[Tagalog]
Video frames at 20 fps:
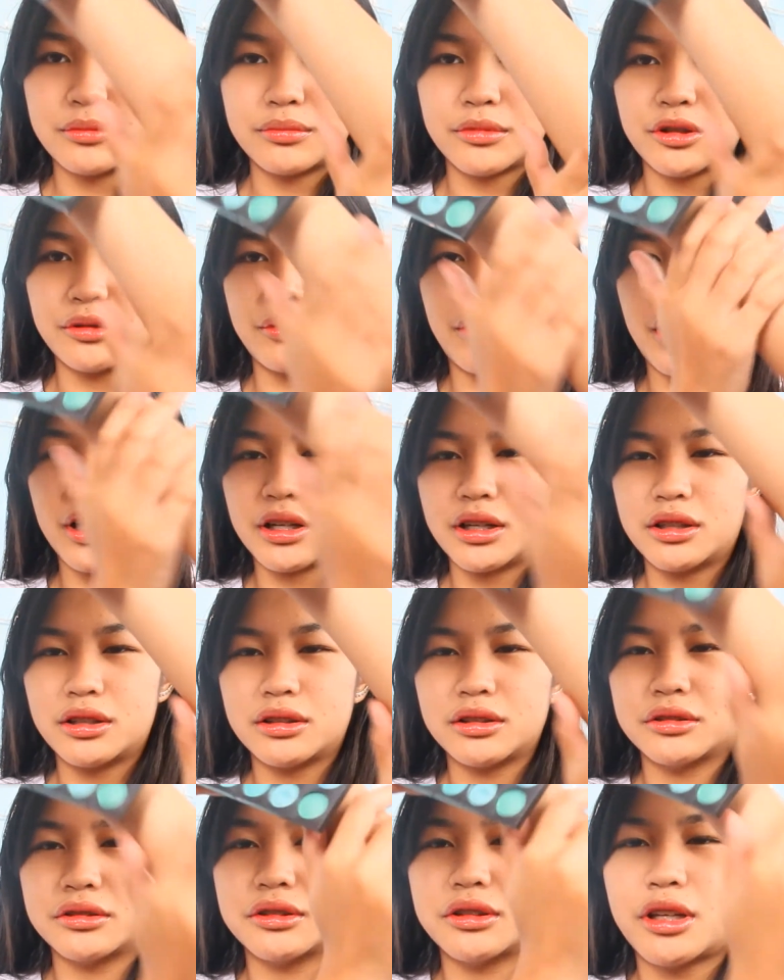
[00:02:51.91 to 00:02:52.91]
may
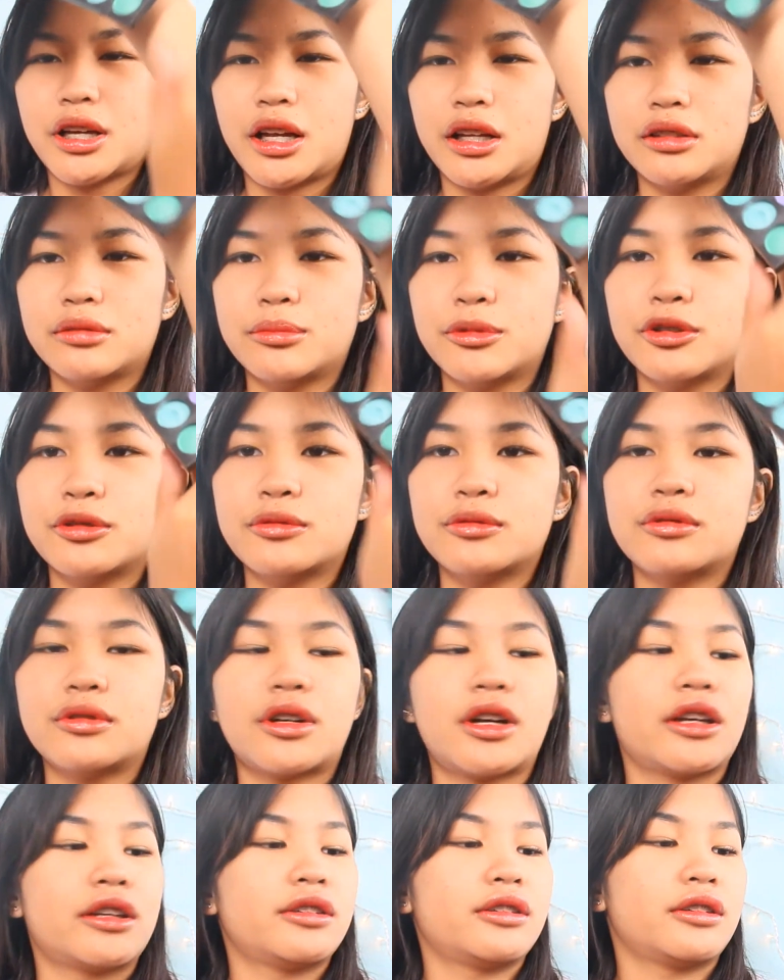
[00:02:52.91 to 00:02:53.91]
wagang elbow.
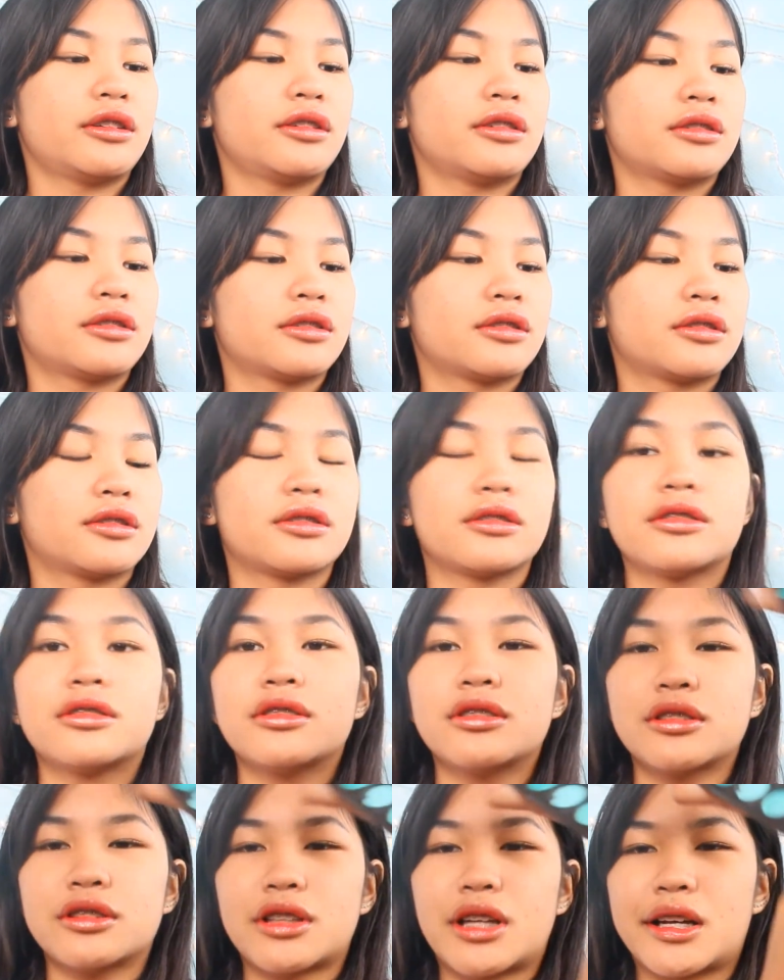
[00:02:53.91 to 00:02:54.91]
Ay, hindi.
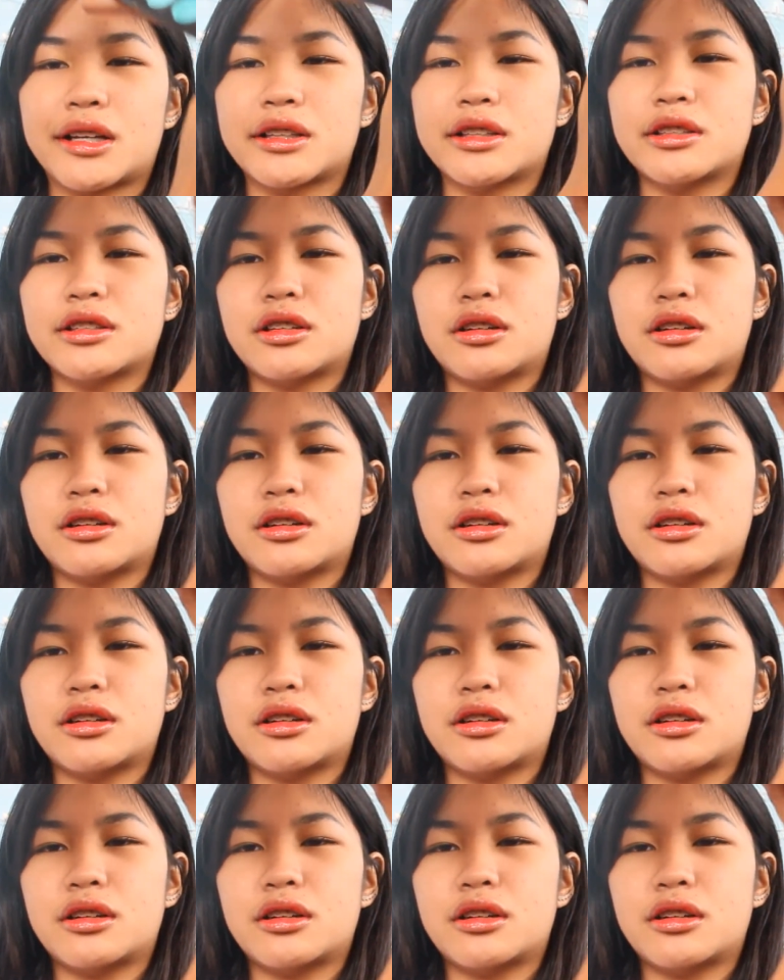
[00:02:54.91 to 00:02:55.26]
Sa aking